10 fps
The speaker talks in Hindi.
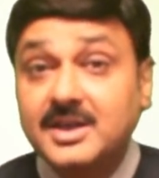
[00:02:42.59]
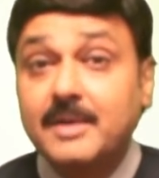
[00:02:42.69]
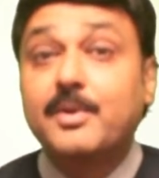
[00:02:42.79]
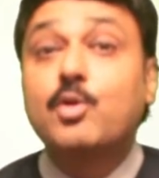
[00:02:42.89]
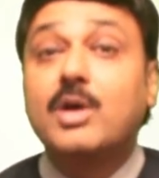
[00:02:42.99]

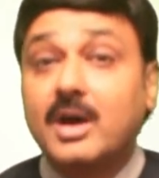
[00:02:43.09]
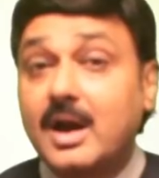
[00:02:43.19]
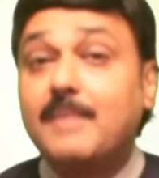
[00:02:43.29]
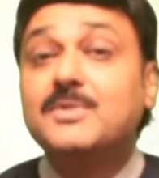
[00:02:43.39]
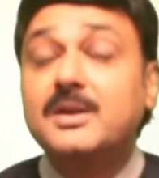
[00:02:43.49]
ये प्रयोग
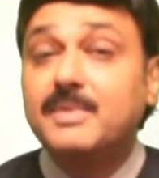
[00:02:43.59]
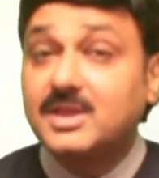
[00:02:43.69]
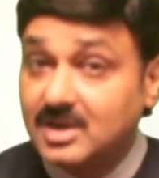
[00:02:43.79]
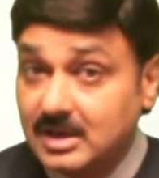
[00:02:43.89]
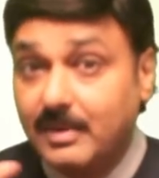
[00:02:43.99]
अगर आप दिन में
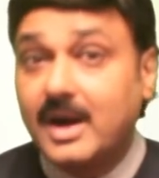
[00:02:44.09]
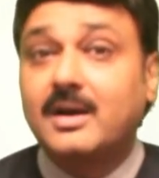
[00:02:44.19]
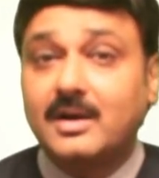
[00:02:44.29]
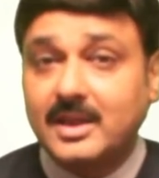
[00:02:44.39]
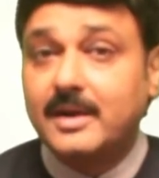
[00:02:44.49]
तीन बार
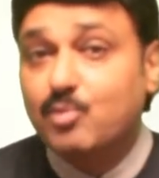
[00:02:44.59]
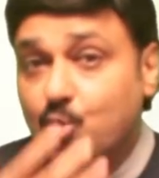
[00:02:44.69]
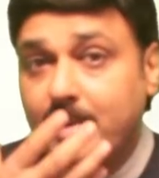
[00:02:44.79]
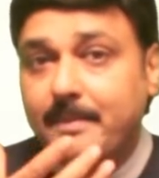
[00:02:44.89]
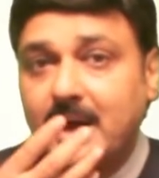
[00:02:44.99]
करते हैं
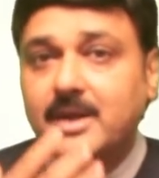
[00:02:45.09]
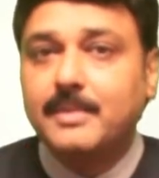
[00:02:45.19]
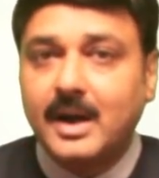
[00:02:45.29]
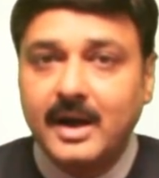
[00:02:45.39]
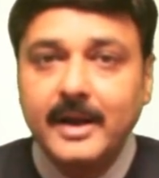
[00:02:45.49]
मुंह में पानी
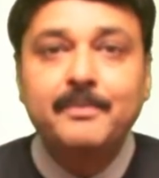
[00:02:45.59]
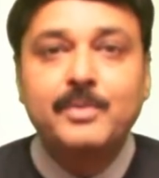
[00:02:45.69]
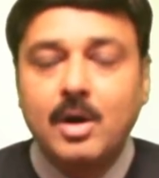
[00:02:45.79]
भर लें